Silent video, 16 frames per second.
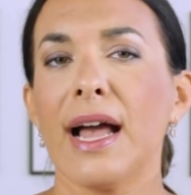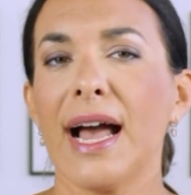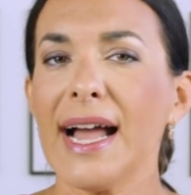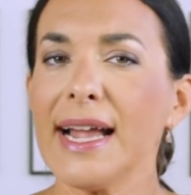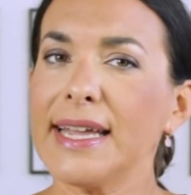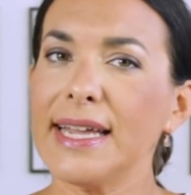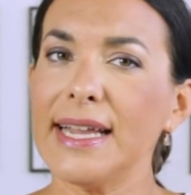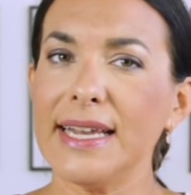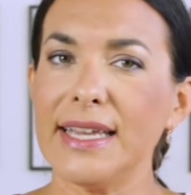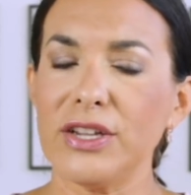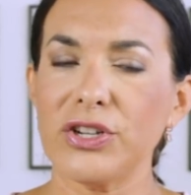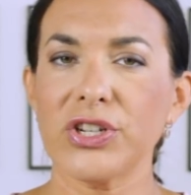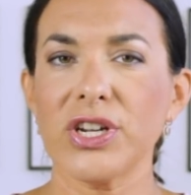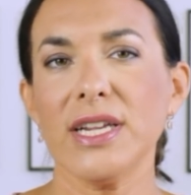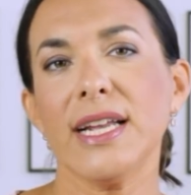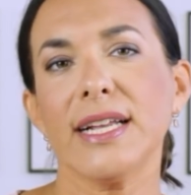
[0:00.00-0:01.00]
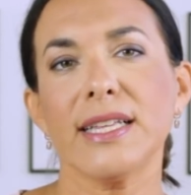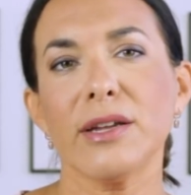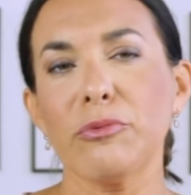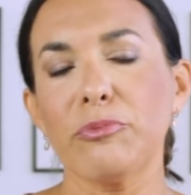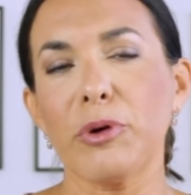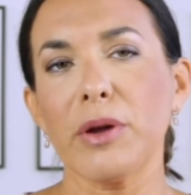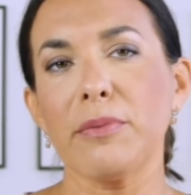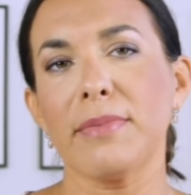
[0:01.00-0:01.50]
Anche lì scegliete
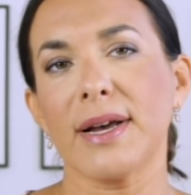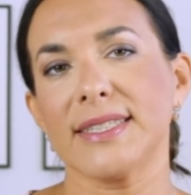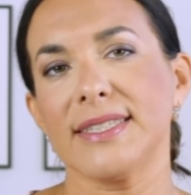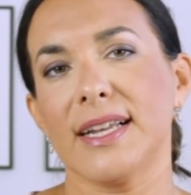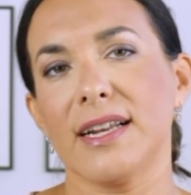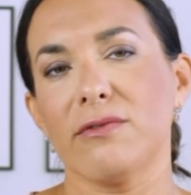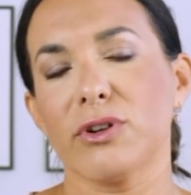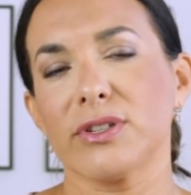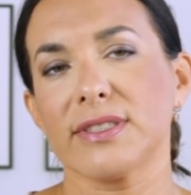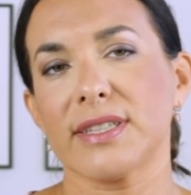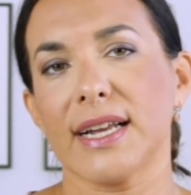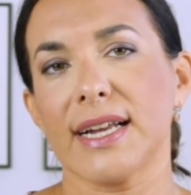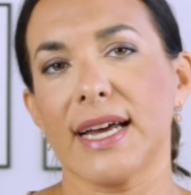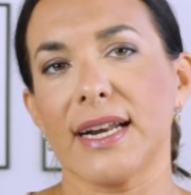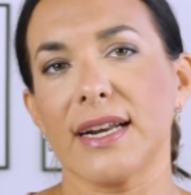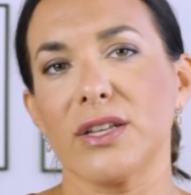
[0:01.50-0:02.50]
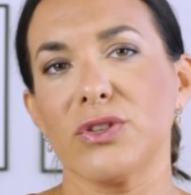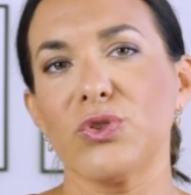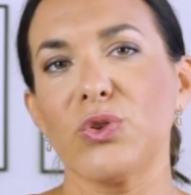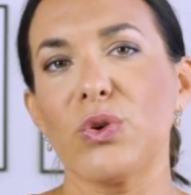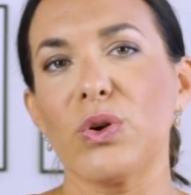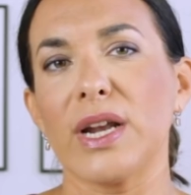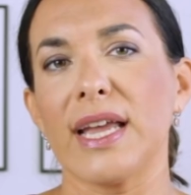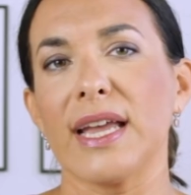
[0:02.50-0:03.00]
un po' in base alla vostra
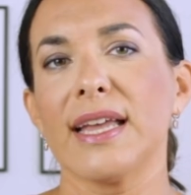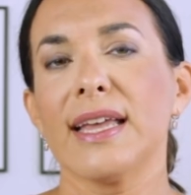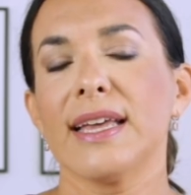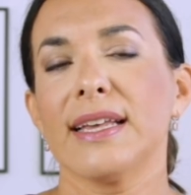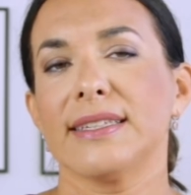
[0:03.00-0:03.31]
carnagione.